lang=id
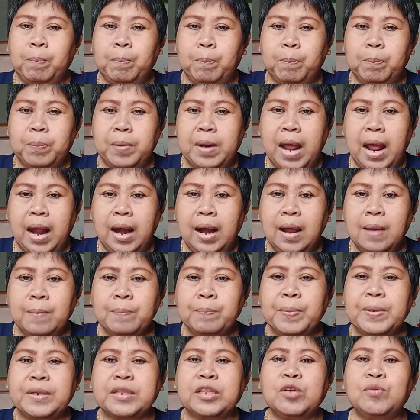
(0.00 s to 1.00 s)

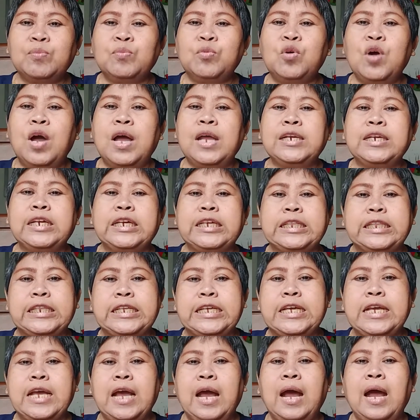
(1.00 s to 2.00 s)
dalam pertemuan
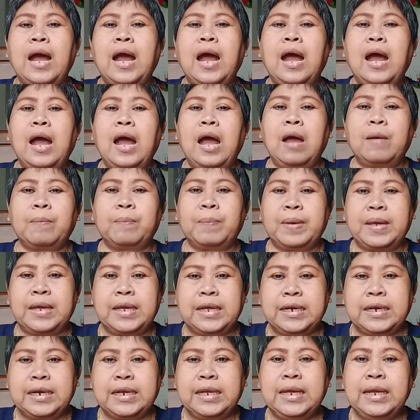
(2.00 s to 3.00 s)
ketiga AAP
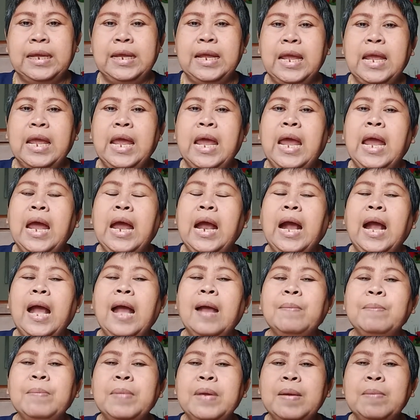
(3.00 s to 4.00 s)
ini,
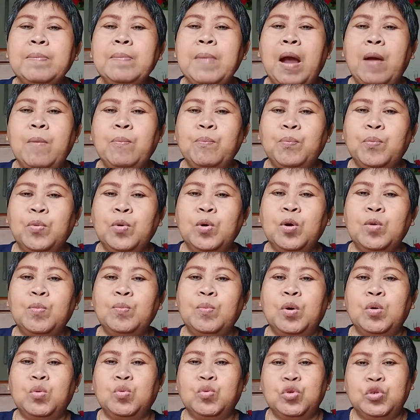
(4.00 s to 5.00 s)
kami mampu
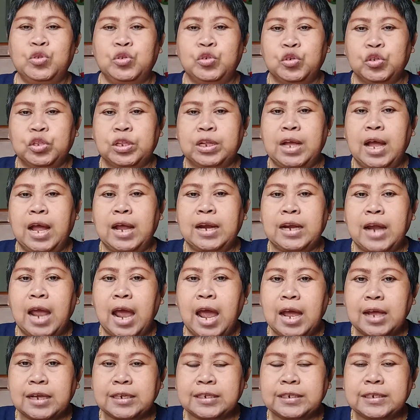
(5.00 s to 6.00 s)
mewujudkan
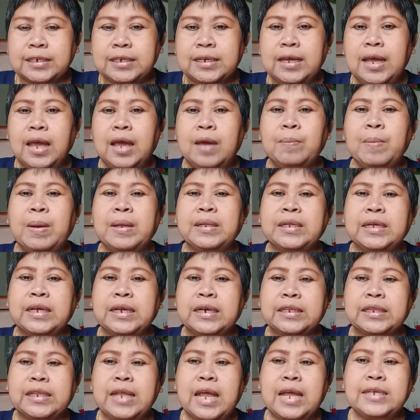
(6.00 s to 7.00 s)
aksi hemat
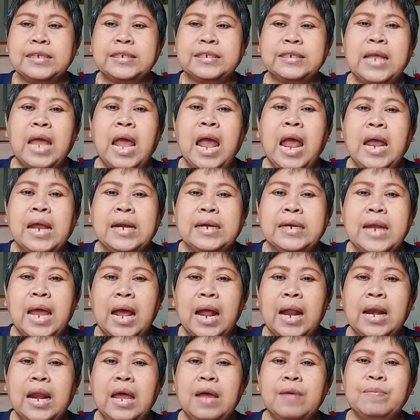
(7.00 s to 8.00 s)
kertas
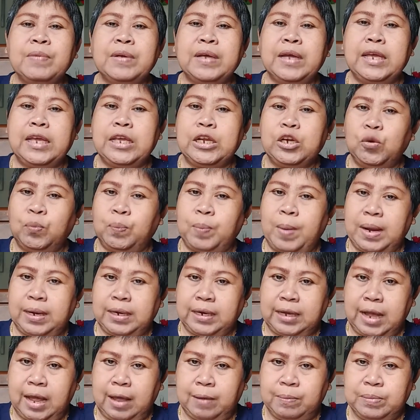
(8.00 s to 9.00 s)
dalam
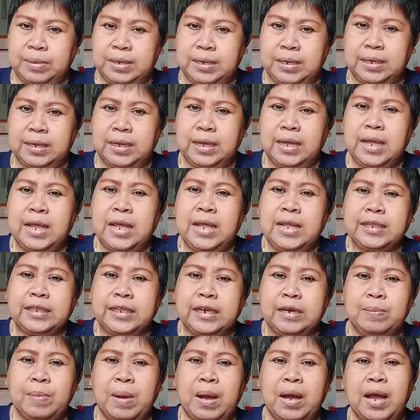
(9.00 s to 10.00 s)
kehidupan kami.
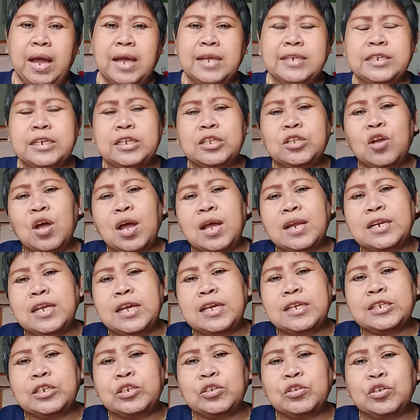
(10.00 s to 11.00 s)
Terima kasih Tuhan
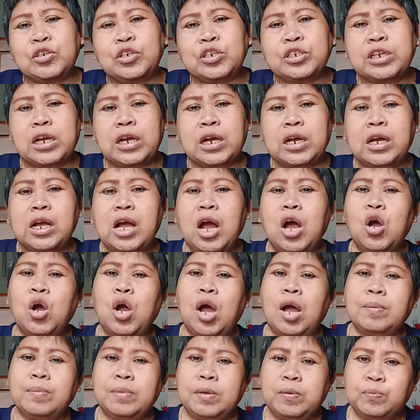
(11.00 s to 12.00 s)
Yesus,
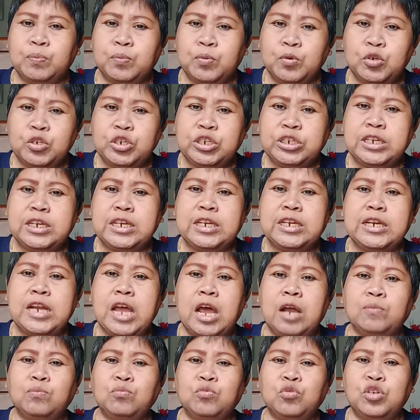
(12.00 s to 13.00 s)
Engkau kami puji
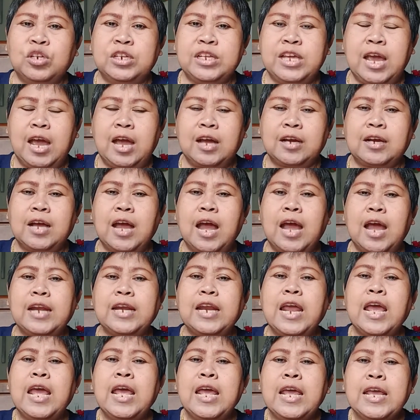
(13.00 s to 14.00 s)
dan
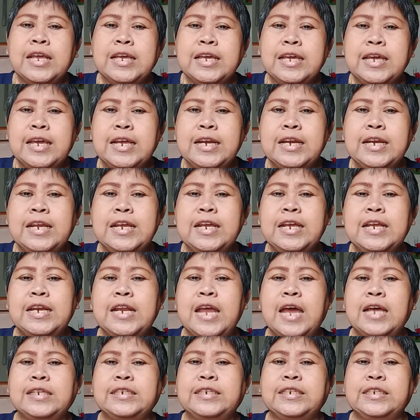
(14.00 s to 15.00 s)
muliakan kini
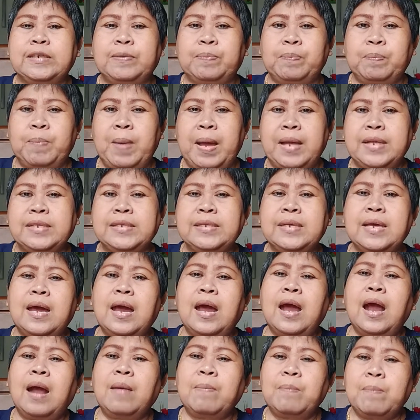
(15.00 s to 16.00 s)
dan
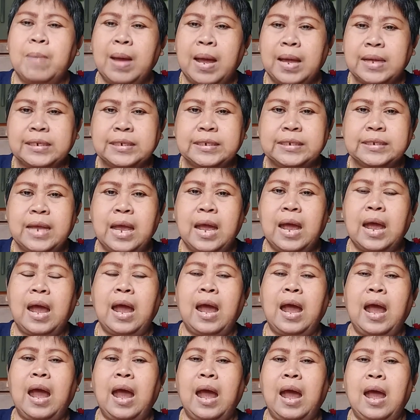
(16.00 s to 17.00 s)
sepanjang
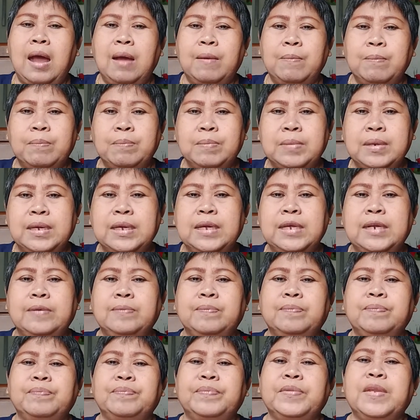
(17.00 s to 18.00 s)
masa.
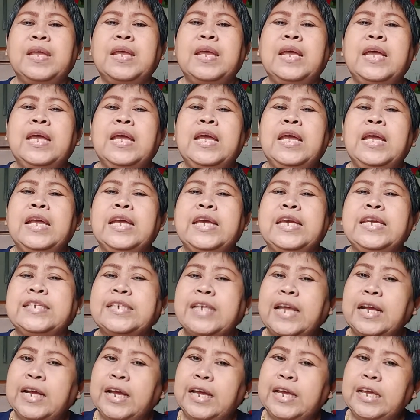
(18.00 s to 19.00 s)
Amin.
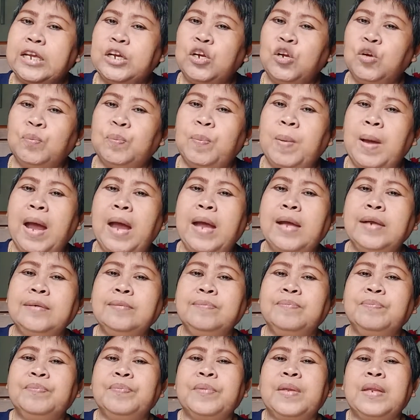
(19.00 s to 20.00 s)
Kisah kehidupan
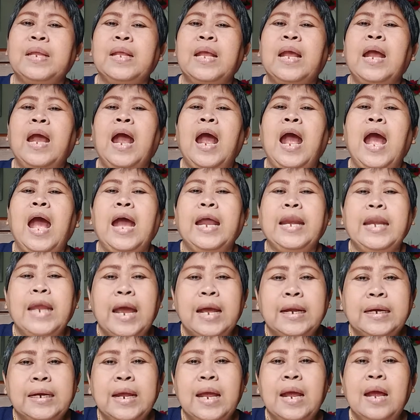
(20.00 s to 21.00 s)

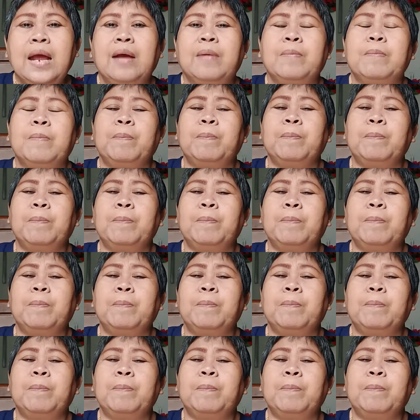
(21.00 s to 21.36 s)
anak-anak,